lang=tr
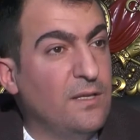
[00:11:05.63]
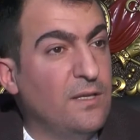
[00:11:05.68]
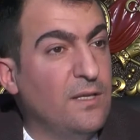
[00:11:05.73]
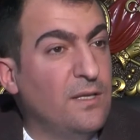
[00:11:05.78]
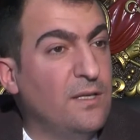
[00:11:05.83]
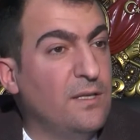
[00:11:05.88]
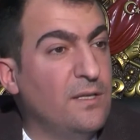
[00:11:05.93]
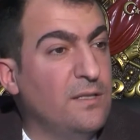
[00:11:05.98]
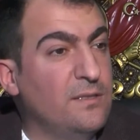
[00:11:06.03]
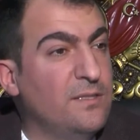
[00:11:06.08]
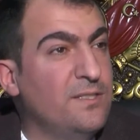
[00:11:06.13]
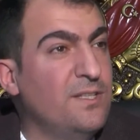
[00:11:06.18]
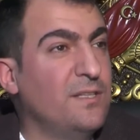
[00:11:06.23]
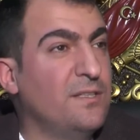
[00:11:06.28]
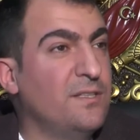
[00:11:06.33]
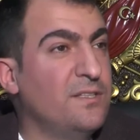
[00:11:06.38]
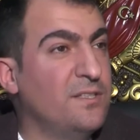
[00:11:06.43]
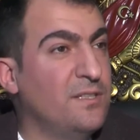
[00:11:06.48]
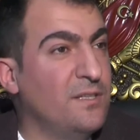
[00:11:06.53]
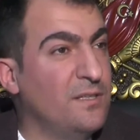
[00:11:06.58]
e,
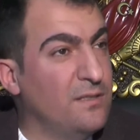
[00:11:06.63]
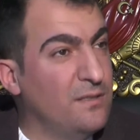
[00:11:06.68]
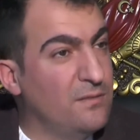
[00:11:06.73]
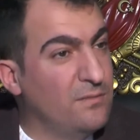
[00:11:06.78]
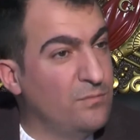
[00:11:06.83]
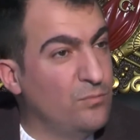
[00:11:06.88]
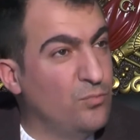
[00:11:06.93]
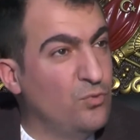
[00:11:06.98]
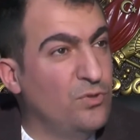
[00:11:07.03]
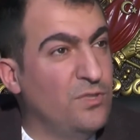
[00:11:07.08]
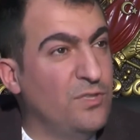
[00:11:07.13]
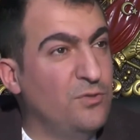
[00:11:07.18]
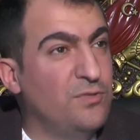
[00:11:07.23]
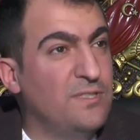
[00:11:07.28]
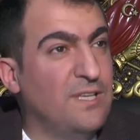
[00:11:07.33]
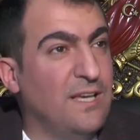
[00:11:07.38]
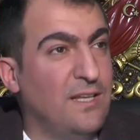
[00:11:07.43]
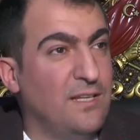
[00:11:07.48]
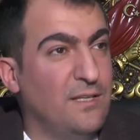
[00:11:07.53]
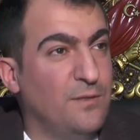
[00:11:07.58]
diyecek işte Muti
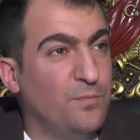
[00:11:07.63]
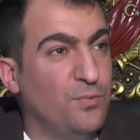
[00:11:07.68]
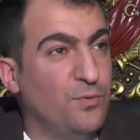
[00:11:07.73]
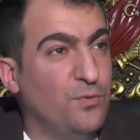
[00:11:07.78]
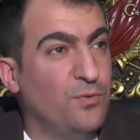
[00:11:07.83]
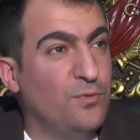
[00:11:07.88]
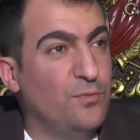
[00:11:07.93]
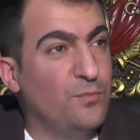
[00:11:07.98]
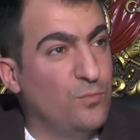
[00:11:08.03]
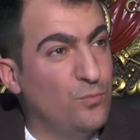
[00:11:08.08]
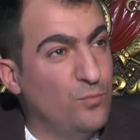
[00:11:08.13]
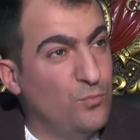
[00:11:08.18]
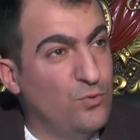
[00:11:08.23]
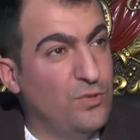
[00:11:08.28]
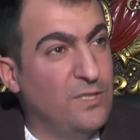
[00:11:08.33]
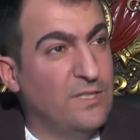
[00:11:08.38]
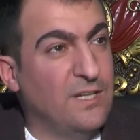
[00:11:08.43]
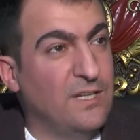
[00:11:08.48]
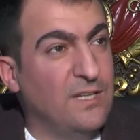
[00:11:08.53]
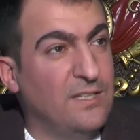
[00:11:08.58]
güzel yapıyor.
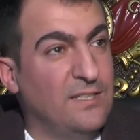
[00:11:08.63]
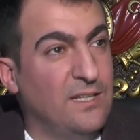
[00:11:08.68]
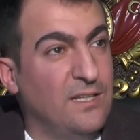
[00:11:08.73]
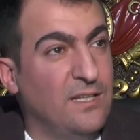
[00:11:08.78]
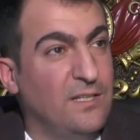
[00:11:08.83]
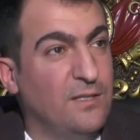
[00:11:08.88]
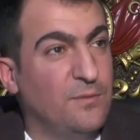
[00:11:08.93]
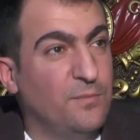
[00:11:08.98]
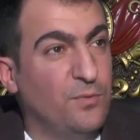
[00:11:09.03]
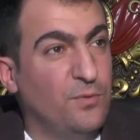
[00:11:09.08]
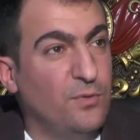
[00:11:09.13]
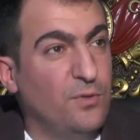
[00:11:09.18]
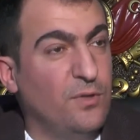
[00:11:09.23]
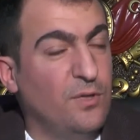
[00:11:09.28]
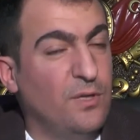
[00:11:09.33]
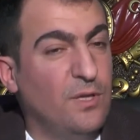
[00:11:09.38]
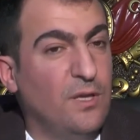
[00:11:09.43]
Muti kaliteli yapıyor.